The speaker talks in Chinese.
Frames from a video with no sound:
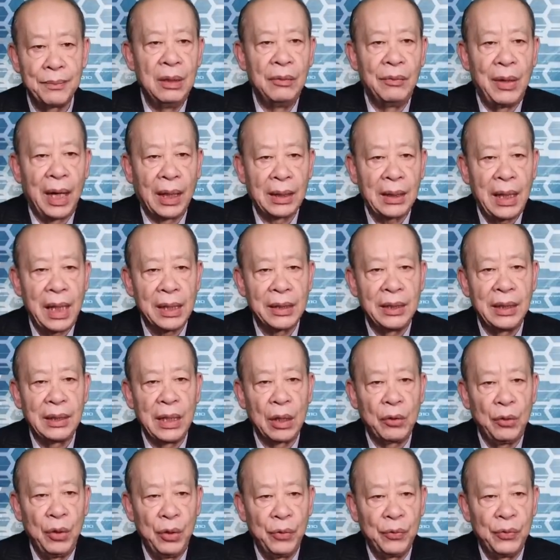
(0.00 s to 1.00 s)
瓦格纳现在
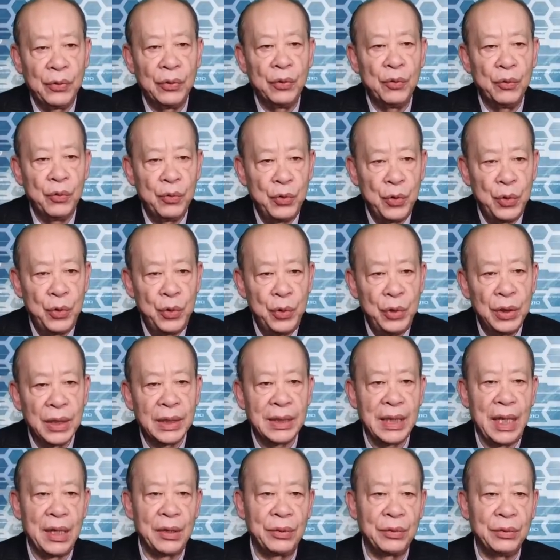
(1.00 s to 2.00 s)
对付乌军的
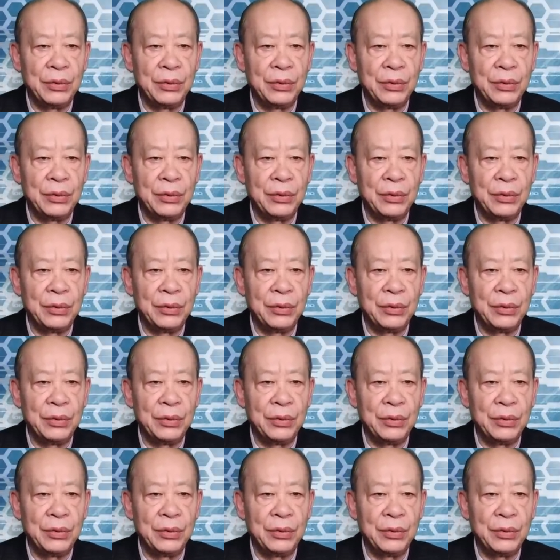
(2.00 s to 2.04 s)
战